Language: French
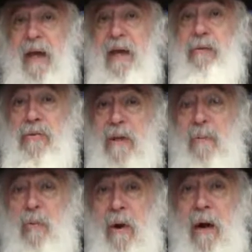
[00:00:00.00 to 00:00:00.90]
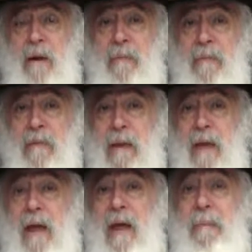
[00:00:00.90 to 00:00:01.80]
Et tout ça pourquoi
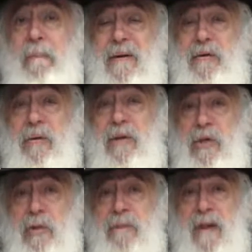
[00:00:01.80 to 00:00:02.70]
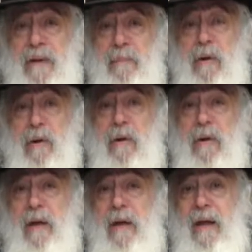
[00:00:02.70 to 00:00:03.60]
Parce que les Juifs à l'époque,
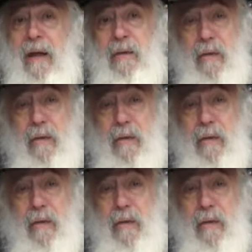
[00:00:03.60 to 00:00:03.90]
ils